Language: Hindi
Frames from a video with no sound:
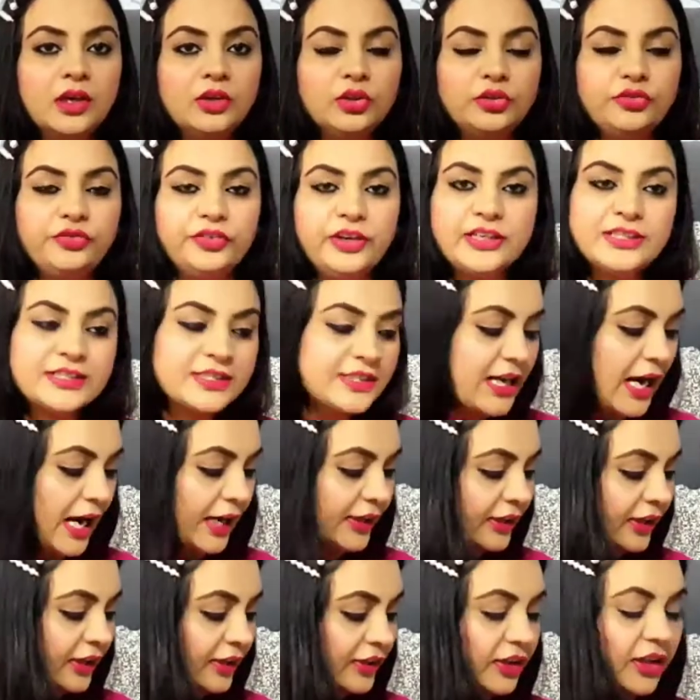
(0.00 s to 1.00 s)
तो फ्रेंड्स
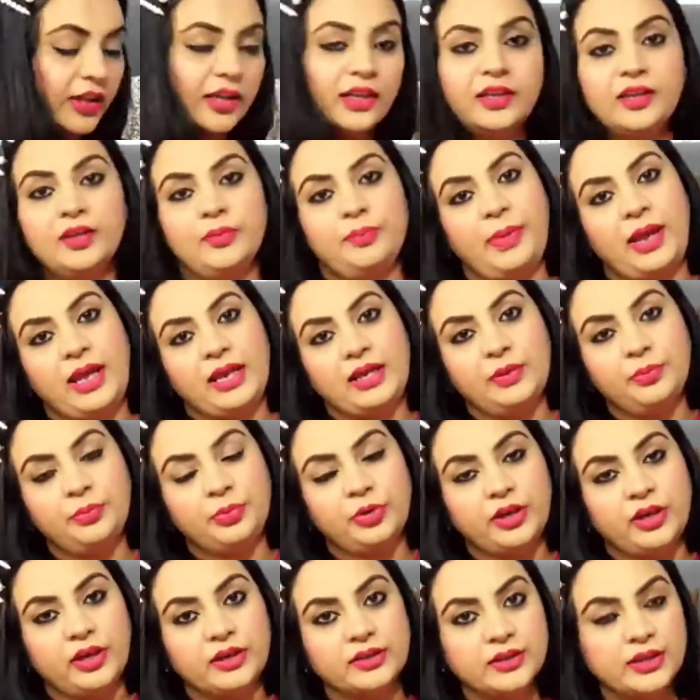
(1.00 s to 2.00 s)
स्टार्ट करते हैं पहले
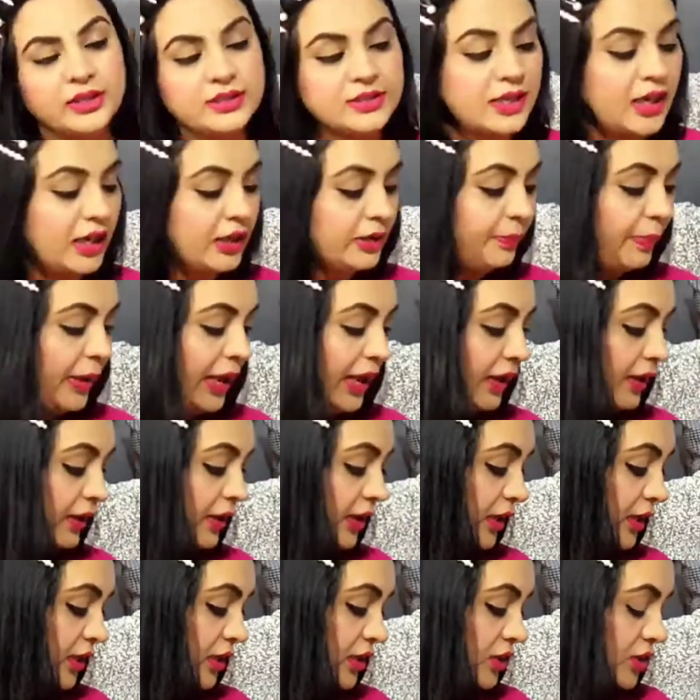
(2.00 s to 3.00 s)
प्रोडक्ट के साथ
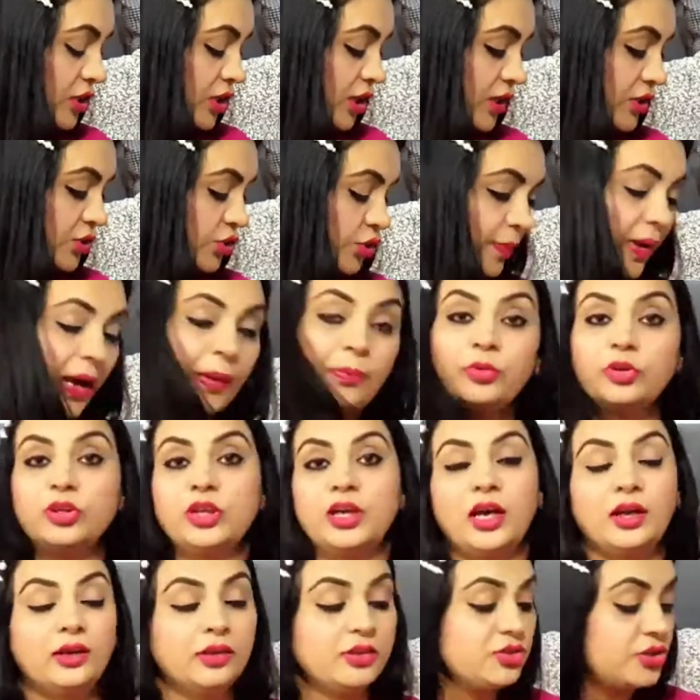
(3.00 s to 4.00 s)
पहली चीज़ जो मैं आपको
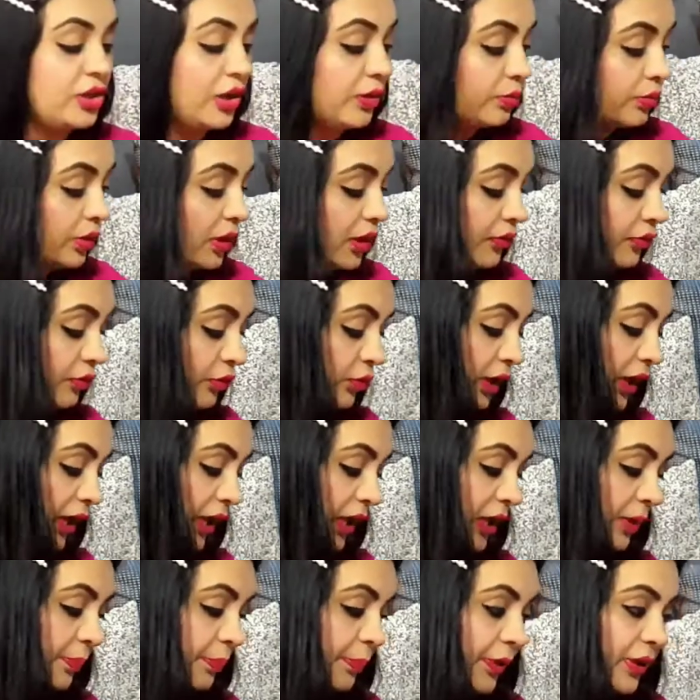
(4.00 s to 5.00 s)
दिखाना चाहूँगी वो
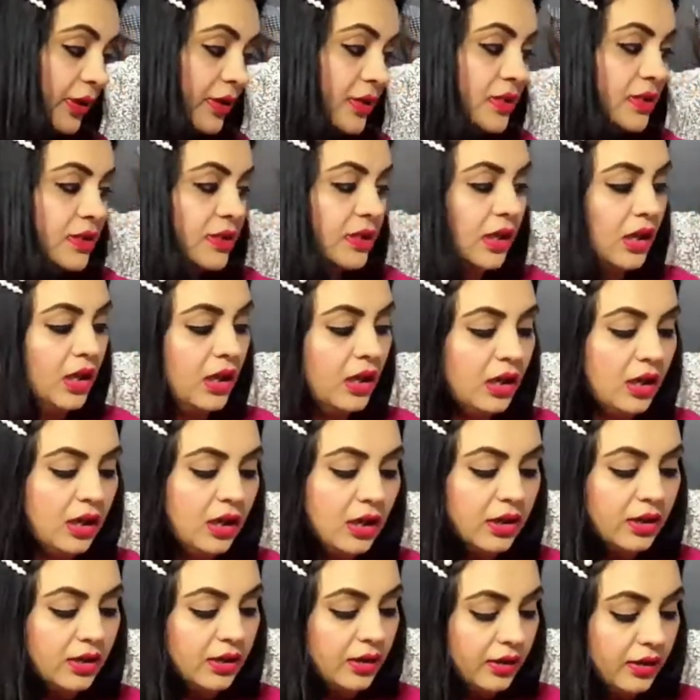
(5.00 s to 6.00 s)
है एक पर्स
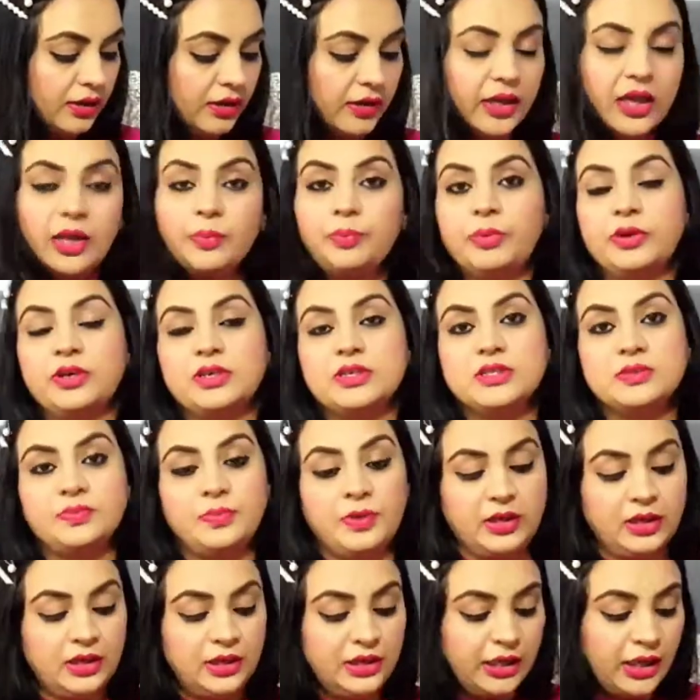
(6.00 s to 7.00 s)
आ, ये पर्स
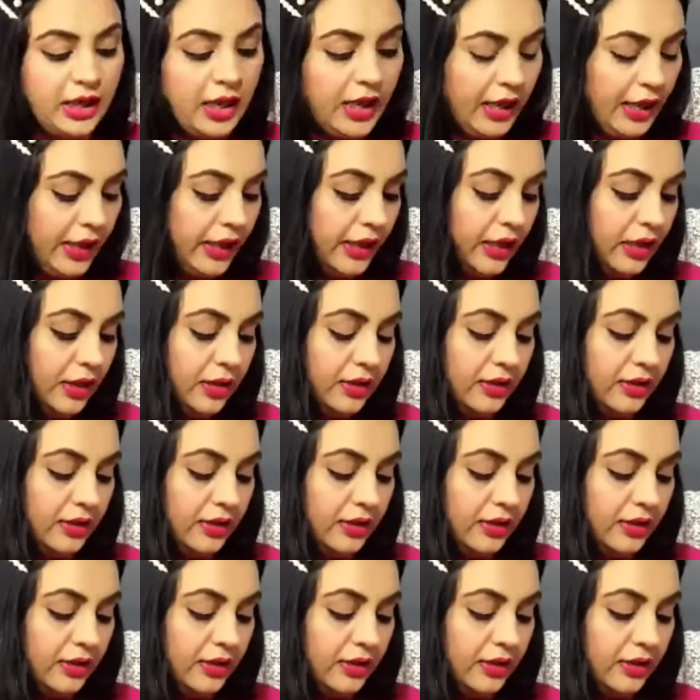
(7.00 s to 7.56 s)
मैंने लिया है